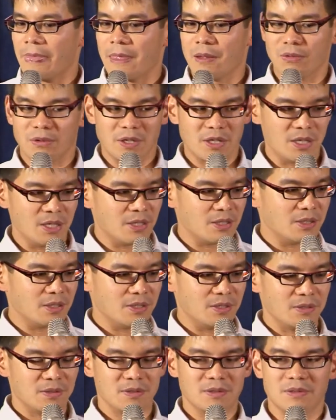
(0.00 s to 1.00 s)
我可以
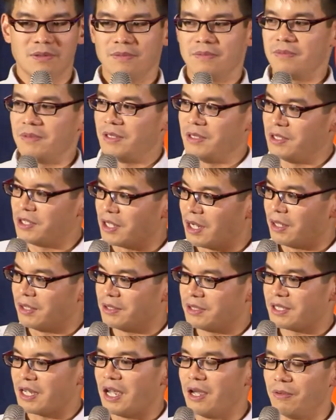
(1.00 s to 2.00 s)
跟您
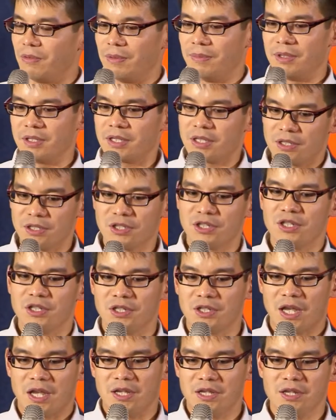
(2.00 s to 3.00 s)
讲，在我们科技
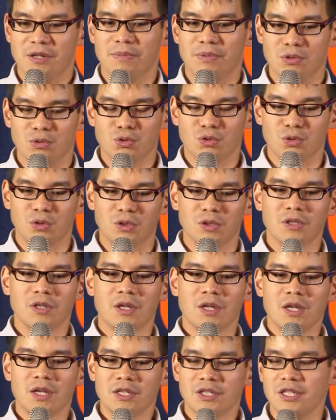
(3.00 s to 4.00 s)
产业，比如说
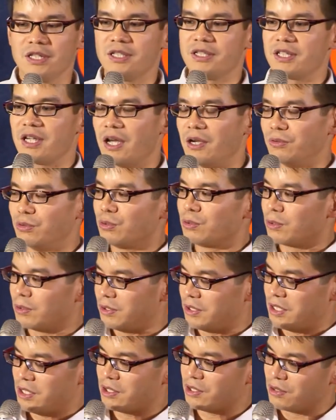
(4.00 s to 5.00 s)
现在，如果
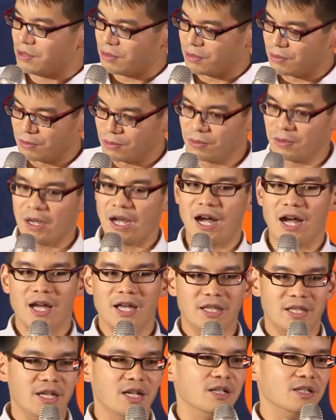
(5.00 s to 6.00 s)
你是读
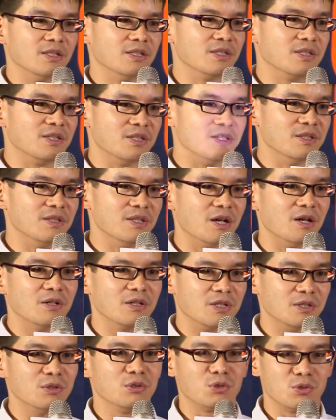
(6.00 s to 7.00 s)
海量资料
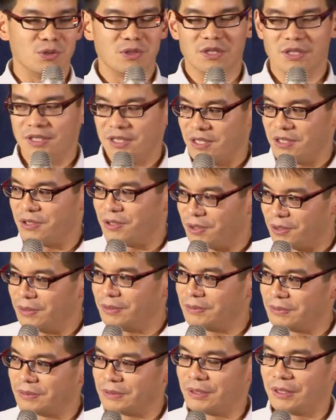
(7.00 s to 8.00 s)
科学的这种
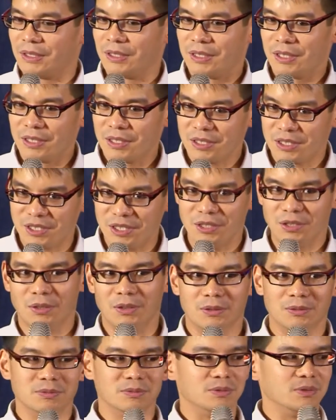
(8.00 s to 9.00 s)
系
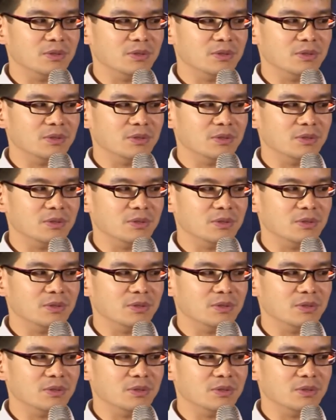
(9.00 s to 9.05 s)
统，